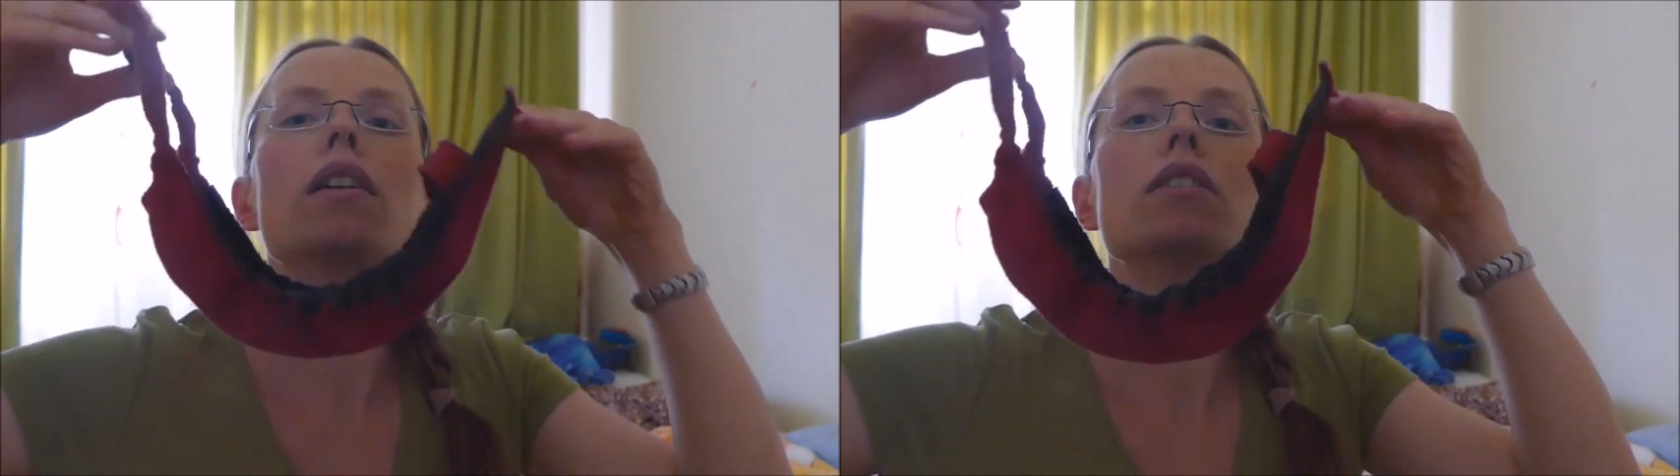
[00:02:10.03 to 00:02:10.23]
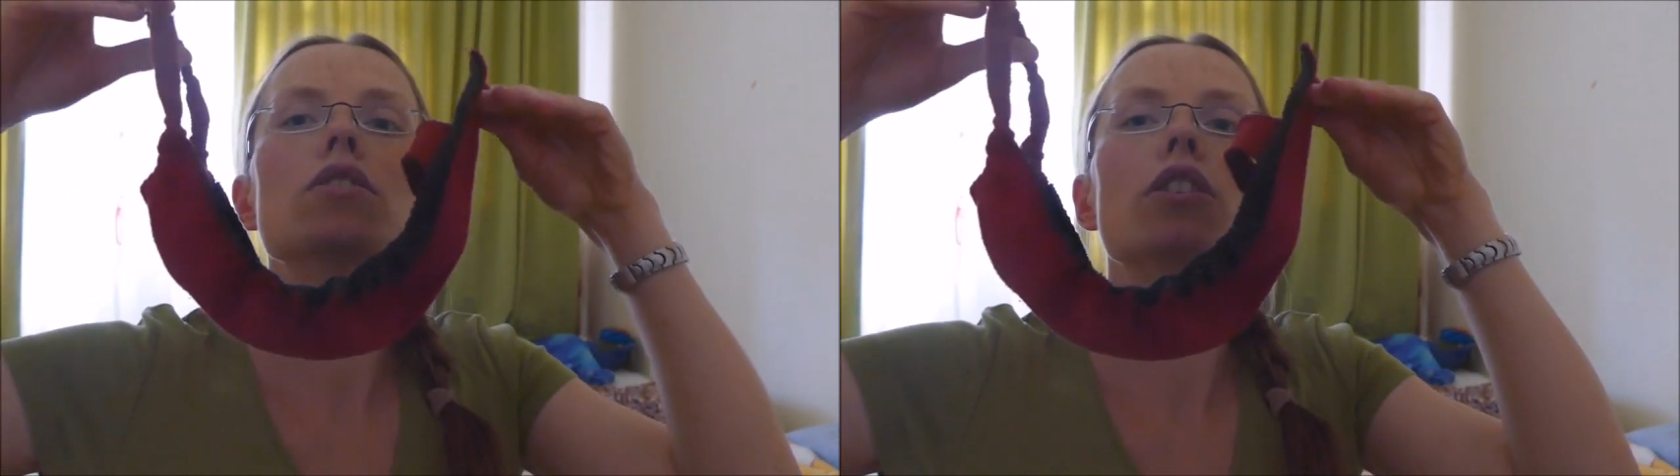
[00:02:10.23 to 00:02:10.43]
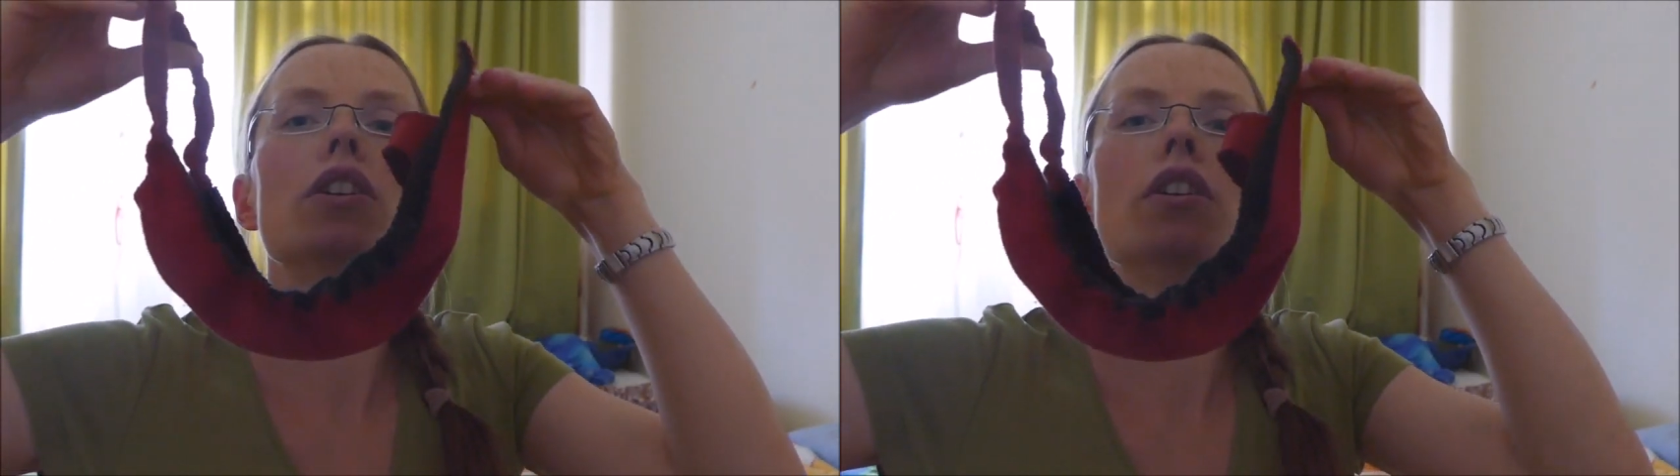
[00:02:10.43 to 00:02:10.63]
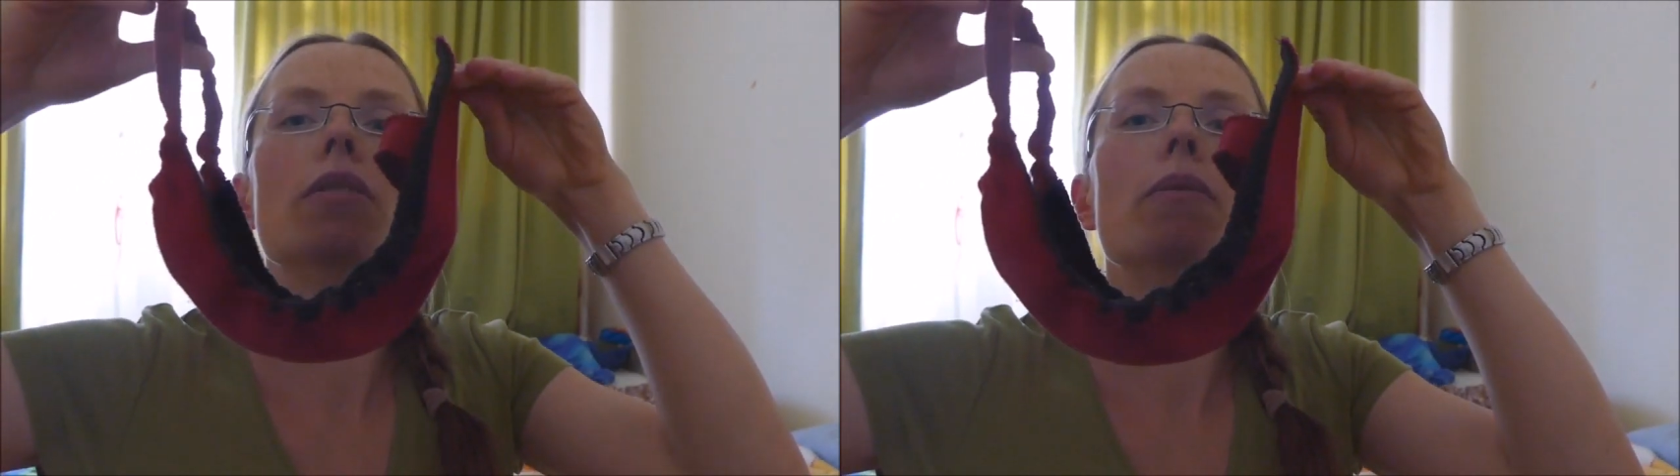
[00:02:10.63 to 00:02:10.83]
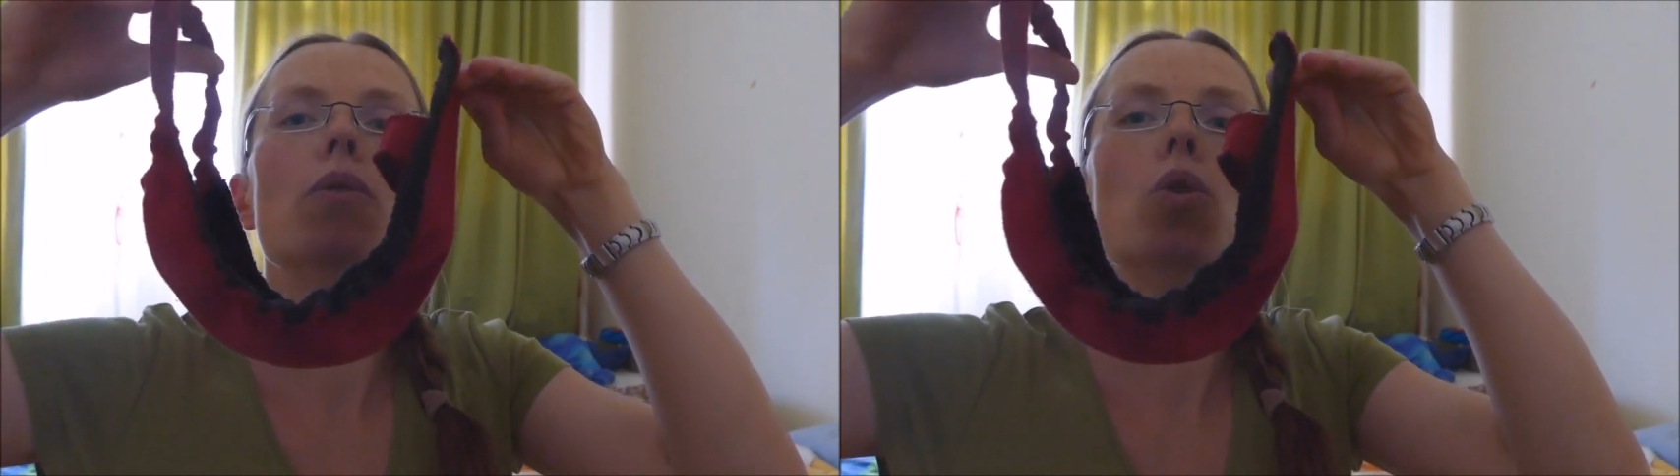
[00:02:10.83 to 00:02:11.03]
solche
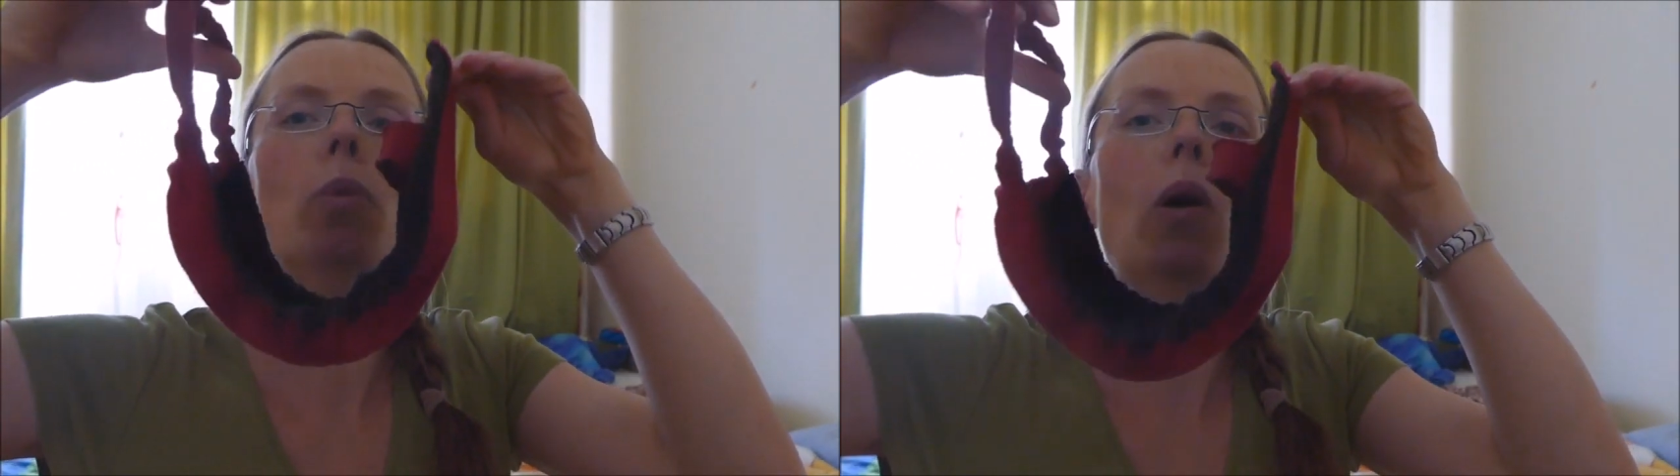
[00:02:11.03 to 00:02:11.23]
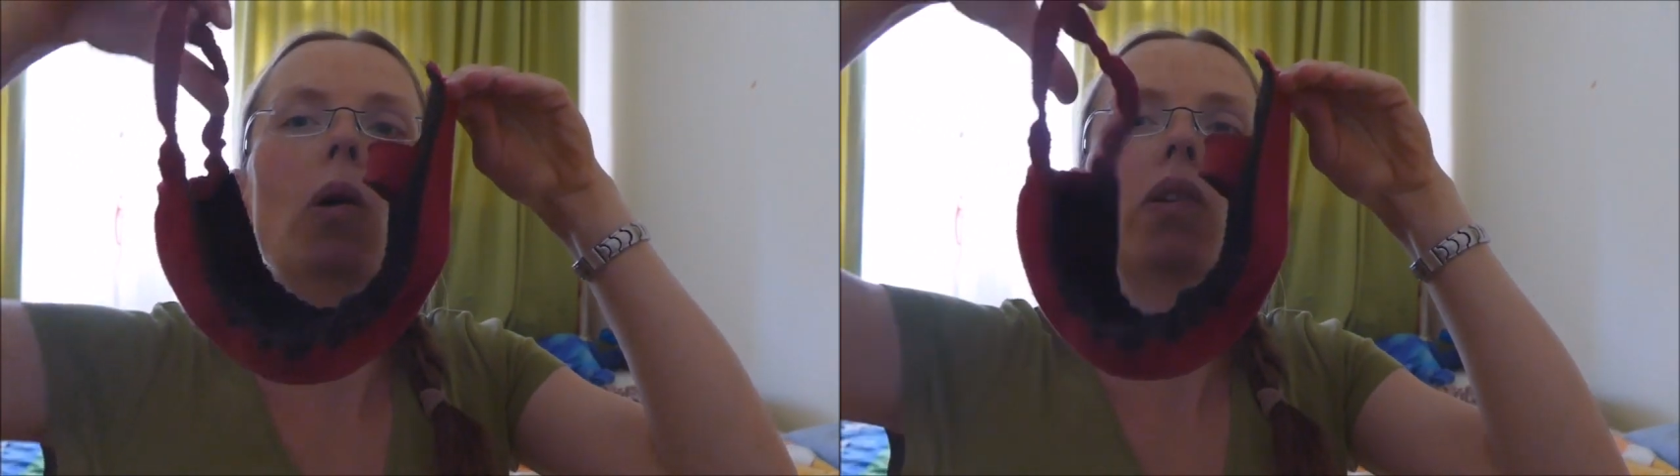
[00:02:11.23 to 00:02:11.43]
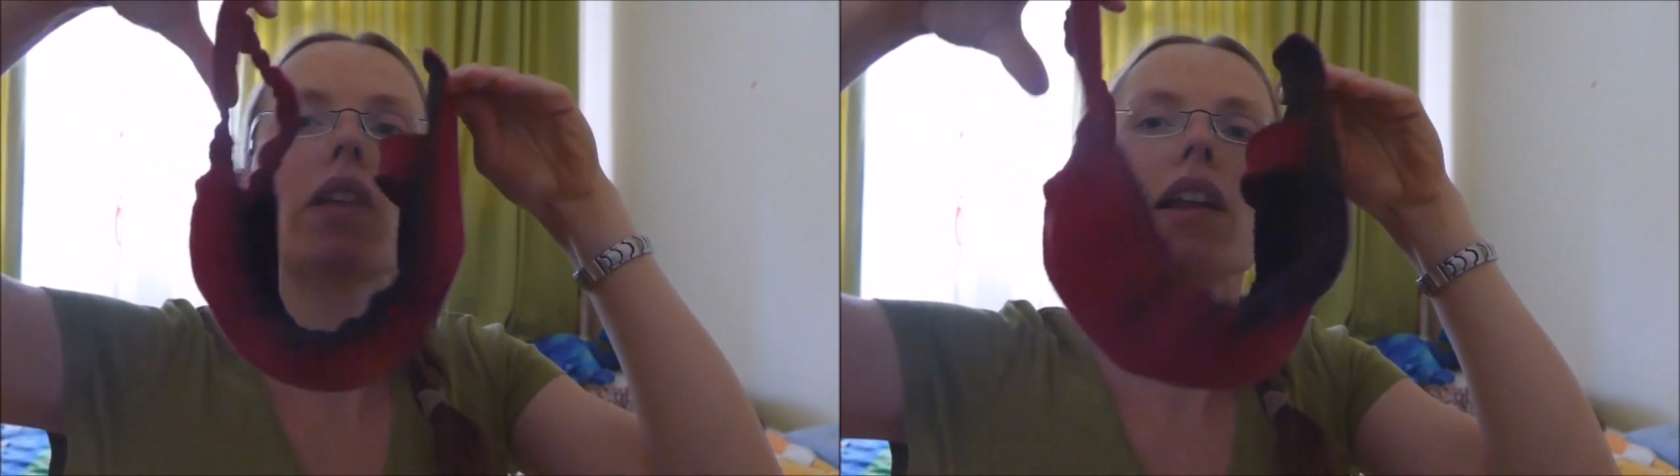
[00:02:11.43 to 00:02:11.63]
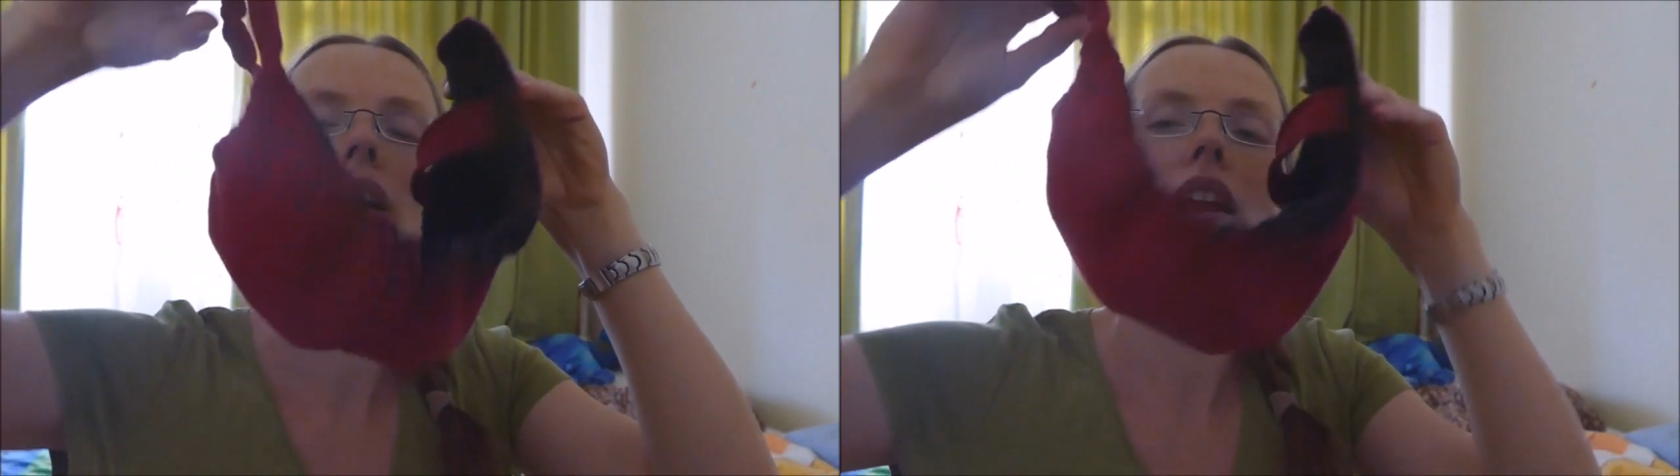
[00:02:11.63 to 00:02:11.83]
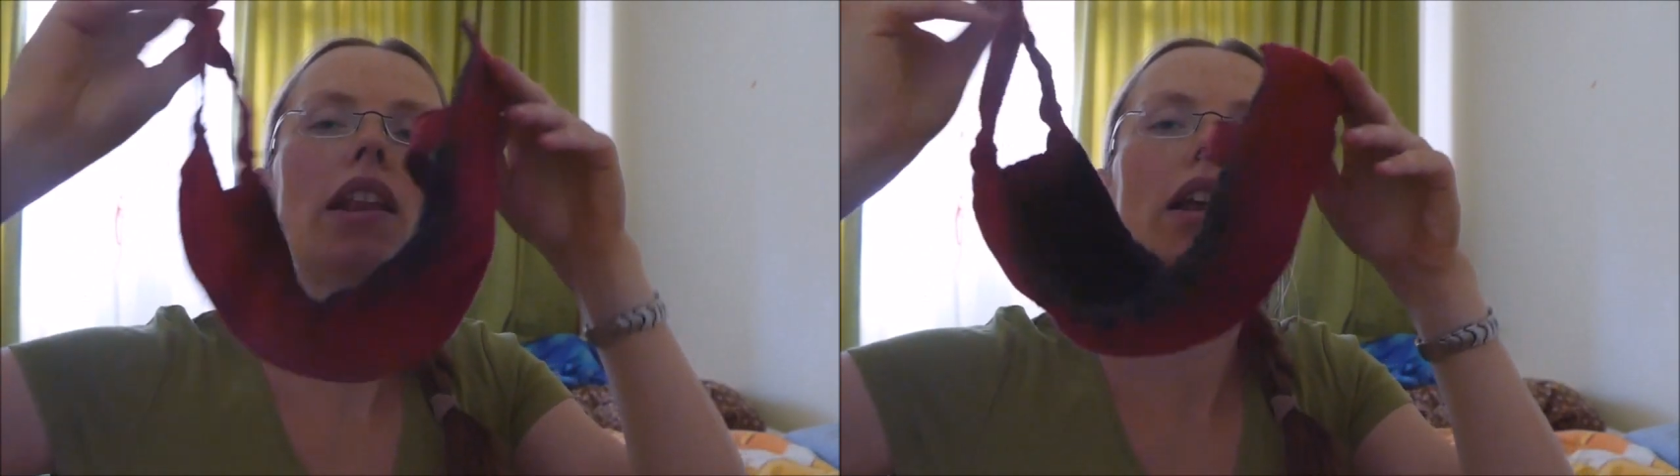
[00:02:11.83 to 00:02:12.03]
Überhosen genäht.